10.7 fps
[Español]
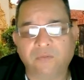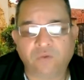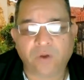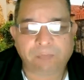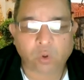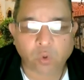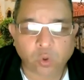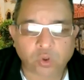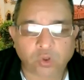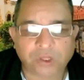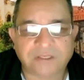fue
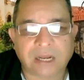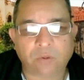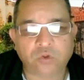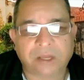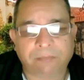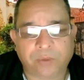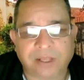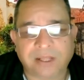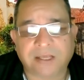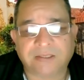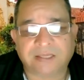producto de esa lucha, pues,
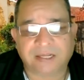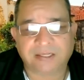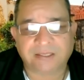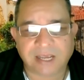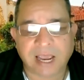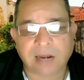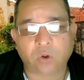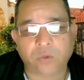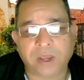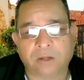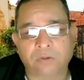de que se le exija al
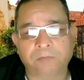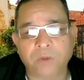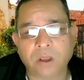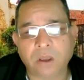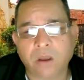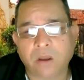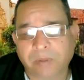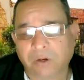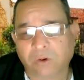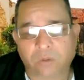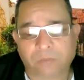gobierno,
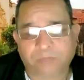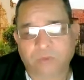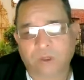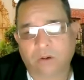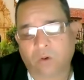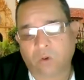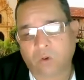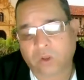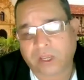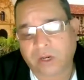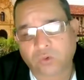pero
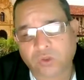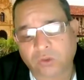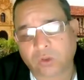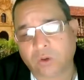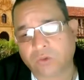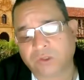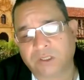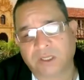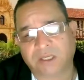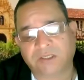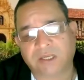lo que nosotros
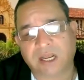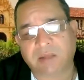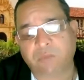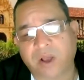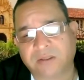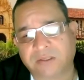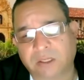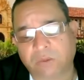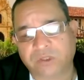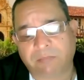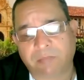eh, sí queremos hacer
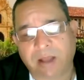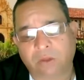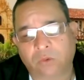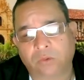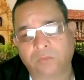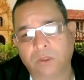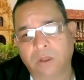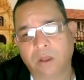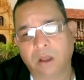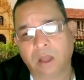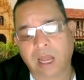un llamado
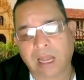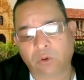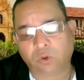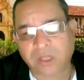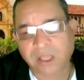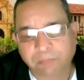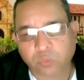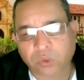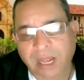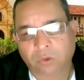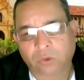a los
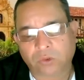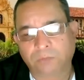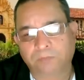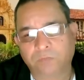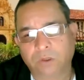diputados,